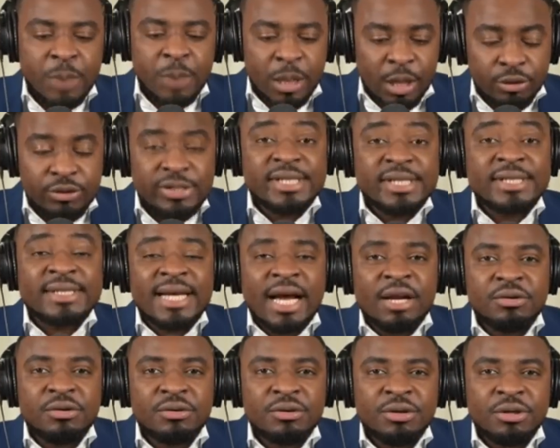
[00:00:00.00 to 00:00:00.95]
Usine ça
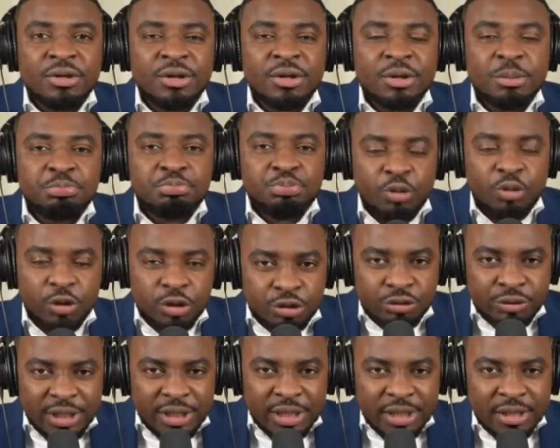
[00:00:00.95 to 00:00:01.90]
yo
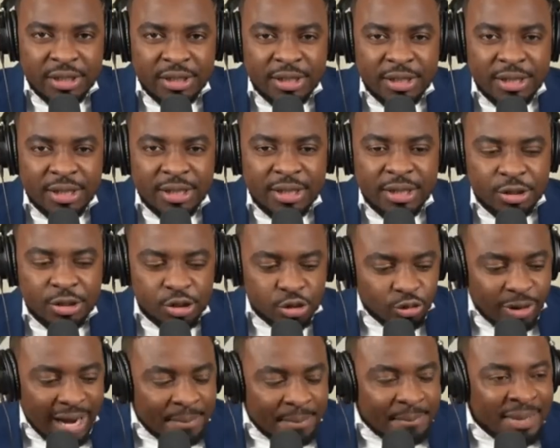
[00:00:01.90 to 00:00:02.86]
produit
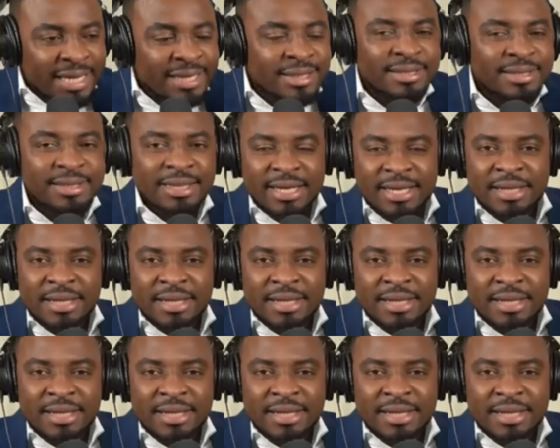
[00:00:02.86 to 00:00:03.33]
seulement